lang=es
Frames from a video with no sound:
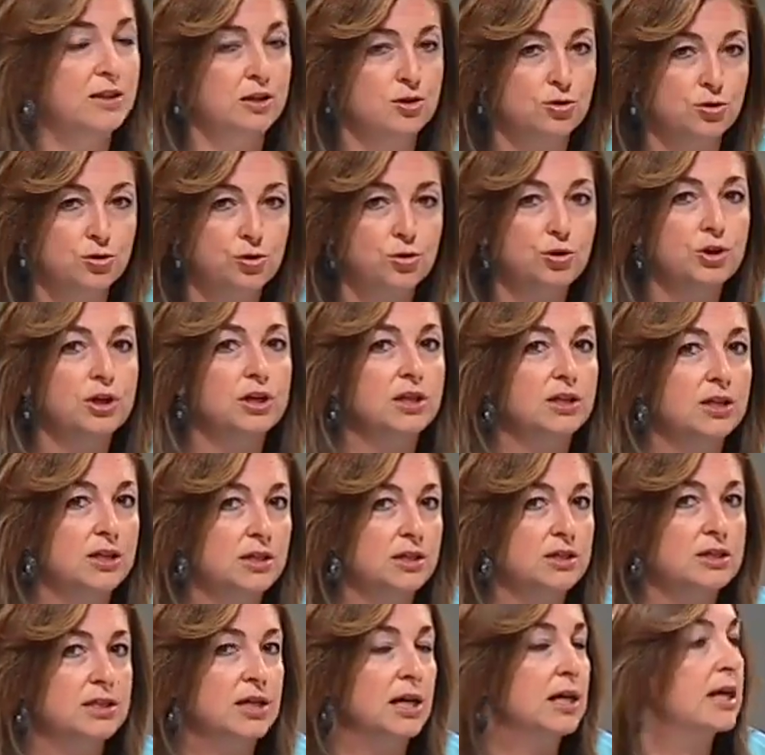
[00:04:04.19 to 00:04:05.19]
Que yo creo
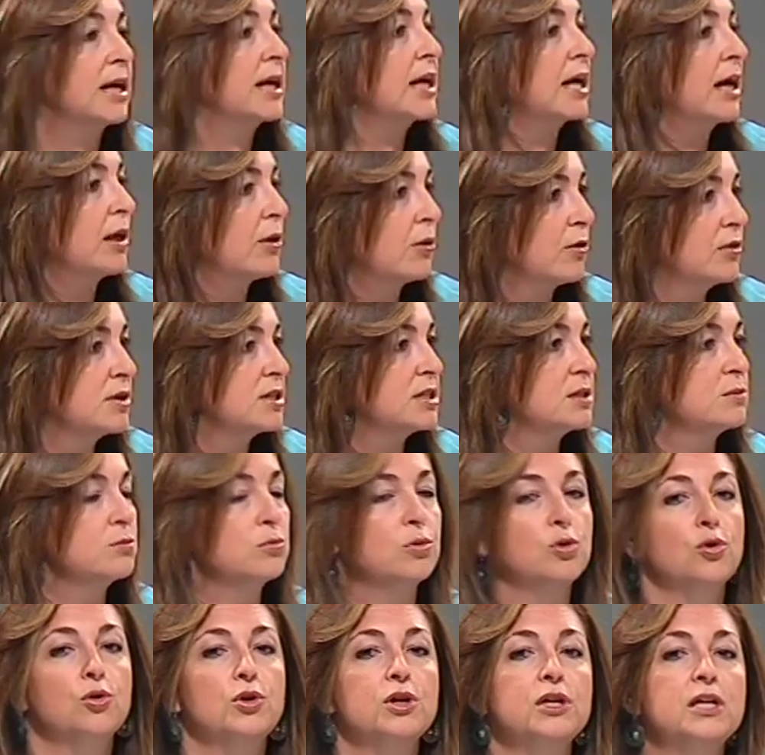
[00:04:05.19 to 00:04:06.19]
que está cargado de
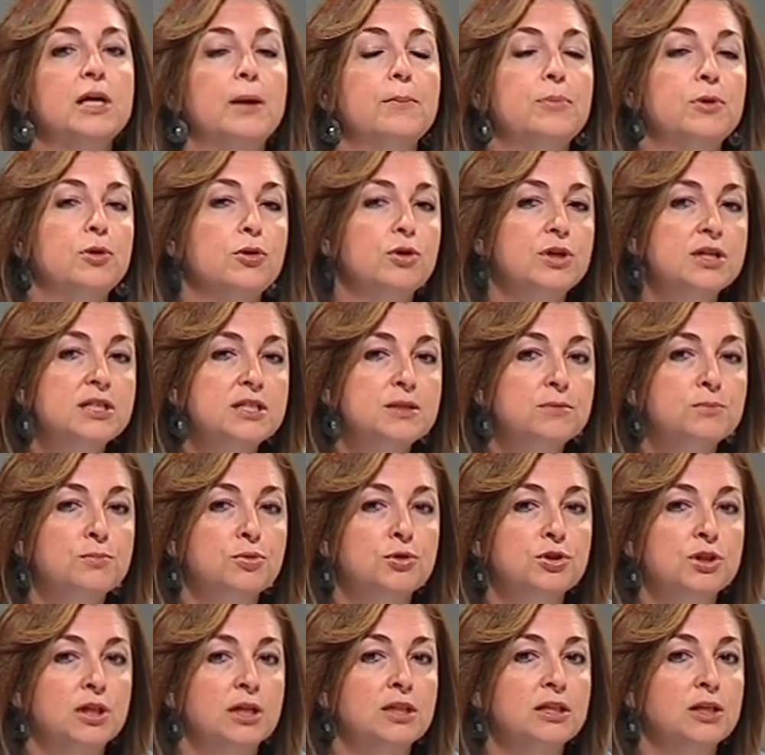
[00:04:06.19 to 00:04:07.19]
simbología, pero que es
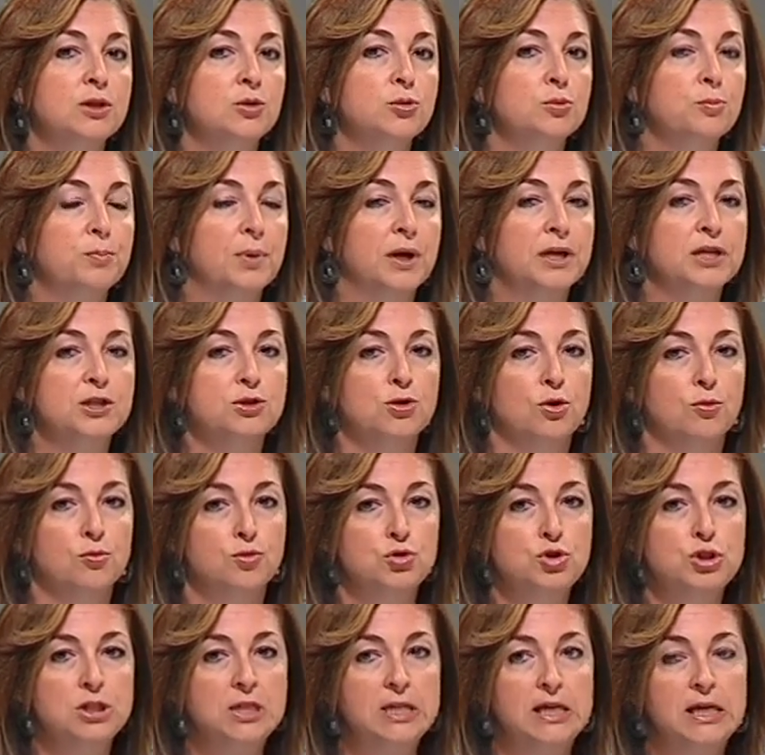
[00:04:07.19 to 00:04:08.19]
importante en un país
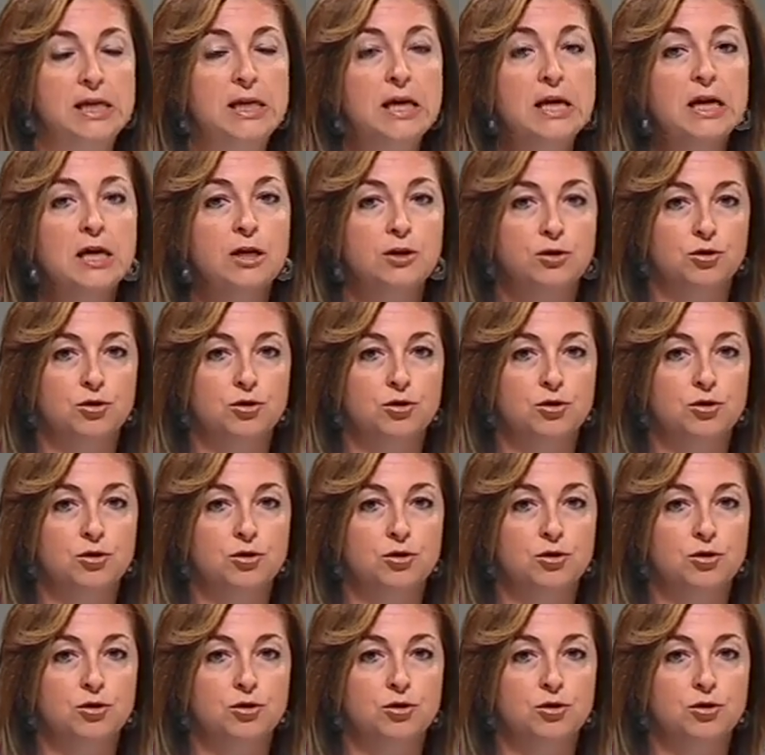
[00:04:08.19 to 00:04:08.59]
como Chile,